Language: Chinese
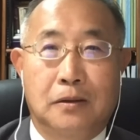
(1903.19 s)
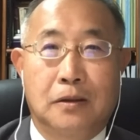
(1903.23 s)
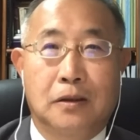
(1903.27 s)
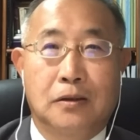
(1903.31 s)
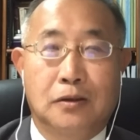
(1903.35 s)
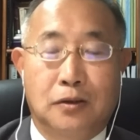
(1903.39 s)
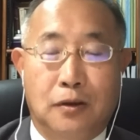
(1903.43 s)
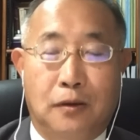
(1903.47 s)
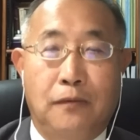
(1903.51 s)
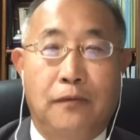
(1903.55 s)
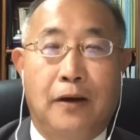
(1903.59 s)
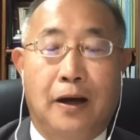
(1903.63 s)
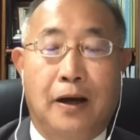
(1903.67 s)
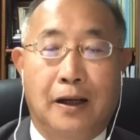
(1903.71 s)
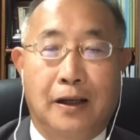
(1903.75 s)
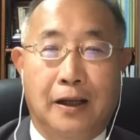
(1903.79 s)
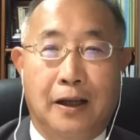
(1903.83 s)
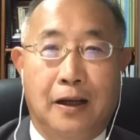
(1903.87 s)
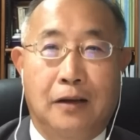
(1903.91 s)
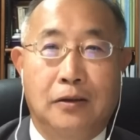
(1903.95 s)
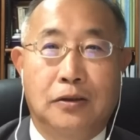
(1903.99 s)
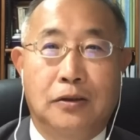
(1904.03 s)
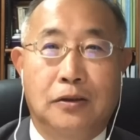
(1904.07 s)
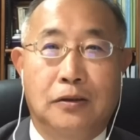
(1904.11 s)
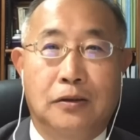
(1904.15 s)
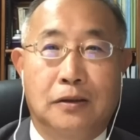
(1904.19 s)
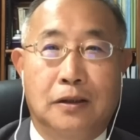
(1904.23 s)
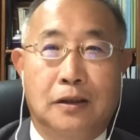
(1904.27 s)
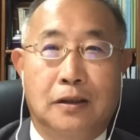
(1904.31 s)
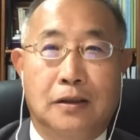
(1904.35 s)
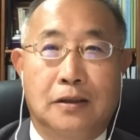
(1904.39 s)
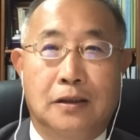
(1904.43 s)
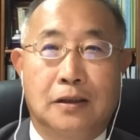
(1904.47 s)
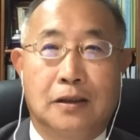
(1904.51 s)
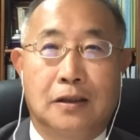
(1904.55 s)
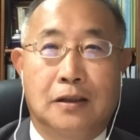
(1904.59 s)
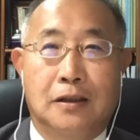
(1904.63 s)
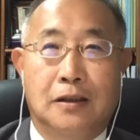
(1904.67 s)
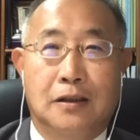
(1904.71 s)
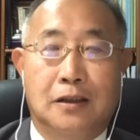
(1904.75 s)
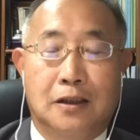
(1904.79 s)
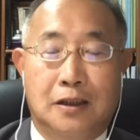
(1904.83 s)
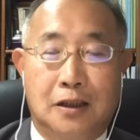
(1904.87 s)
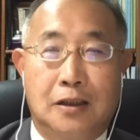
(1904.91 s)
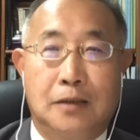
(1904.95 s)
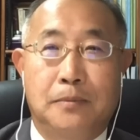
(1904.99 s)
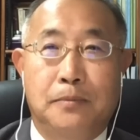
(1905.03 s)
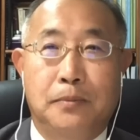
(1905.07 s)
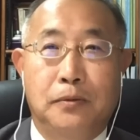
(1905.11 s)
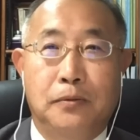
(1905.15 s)
中方要求的这个
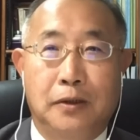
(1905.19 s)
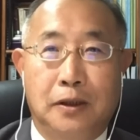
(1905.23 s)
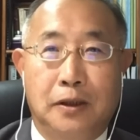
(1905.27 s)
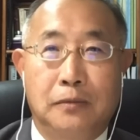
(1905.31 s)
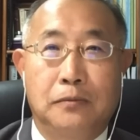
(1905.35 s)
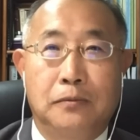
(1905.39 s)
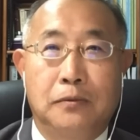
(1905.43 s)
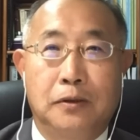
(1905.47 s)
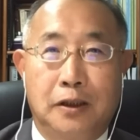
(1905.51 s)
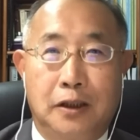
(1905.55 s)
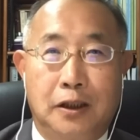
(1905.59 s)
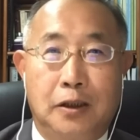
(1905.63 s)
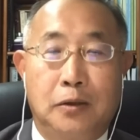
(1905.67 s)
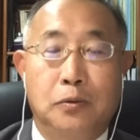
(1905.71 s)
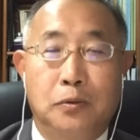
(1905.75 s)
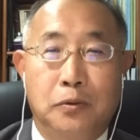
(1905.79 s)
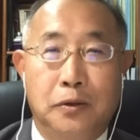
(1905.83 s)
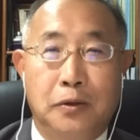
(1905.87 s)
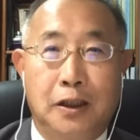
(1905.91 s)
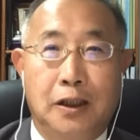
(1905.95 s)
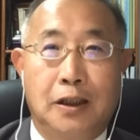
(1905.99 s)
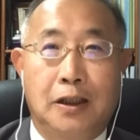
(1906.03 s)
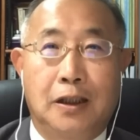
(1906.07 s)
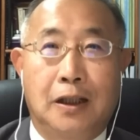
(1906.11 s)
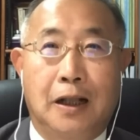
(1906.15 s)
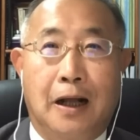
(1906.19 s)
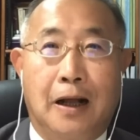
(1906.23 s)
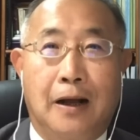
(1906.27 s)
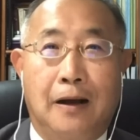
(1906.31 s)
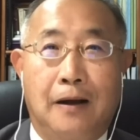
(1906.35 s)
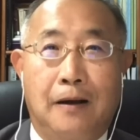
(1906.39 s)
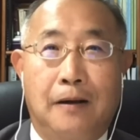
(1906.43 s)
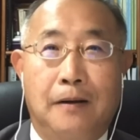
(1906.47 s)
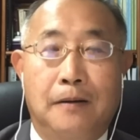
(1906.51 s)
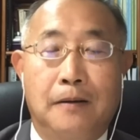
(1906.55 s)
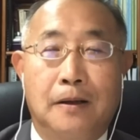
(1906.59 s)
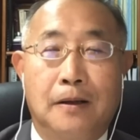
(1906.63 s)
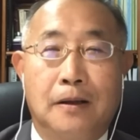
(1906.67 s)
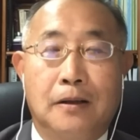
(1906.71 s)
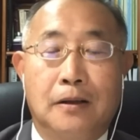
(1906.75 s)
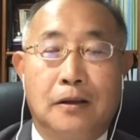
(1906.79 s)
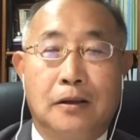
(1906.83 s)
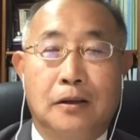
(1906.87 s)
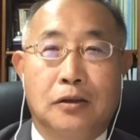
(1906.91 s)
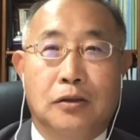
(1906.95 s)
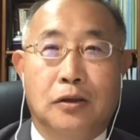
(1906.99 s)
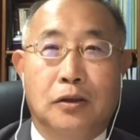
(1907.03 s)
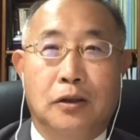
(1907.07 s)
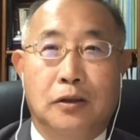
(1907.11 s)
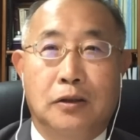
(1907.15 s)
四不一、一无一了啊，
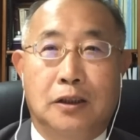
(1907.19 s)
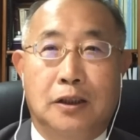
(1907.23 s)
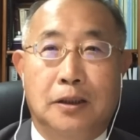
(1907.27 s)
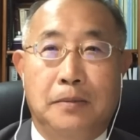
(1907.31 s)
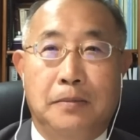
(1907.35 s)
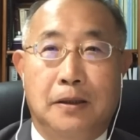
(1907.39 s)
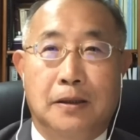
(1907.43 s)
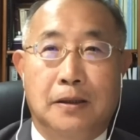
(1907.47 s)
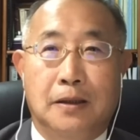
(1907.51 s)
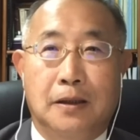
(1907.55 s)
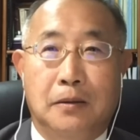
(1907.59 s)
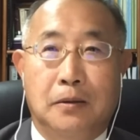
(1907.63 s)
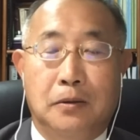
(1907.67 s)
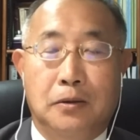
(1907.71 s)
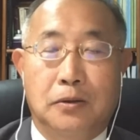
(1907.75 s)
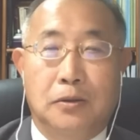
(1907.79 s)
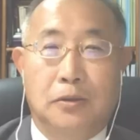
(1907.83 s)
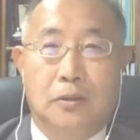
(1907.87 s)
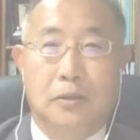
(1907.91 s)
所以基本上我觉